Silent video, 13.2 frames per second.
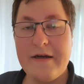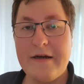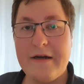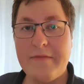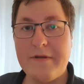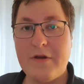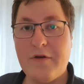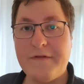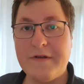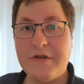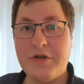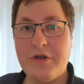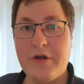Ähm, ich hoffe,
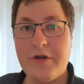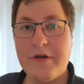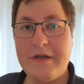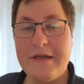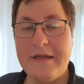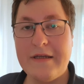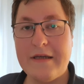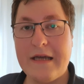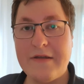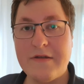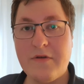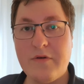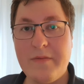das stört euch nicht.
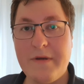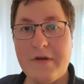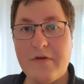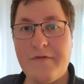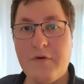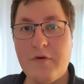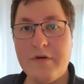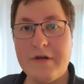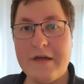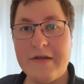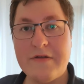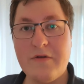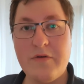Ganz ohne Mikrofon,
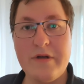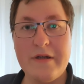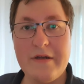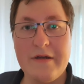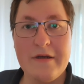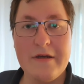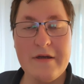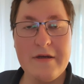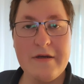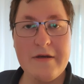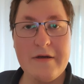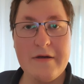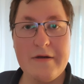ganz ohne,
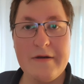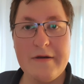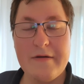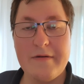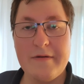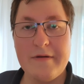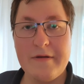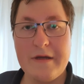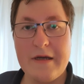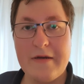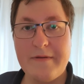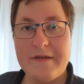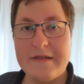äh,
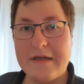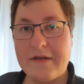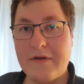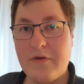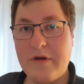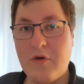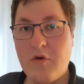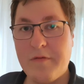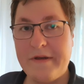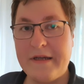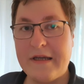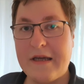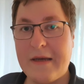ja, wie gesagt, ohne
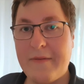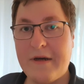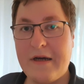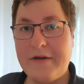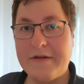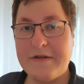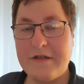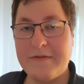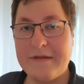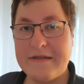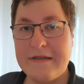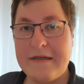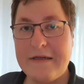hochwertige Kamera oder sonst
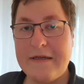was.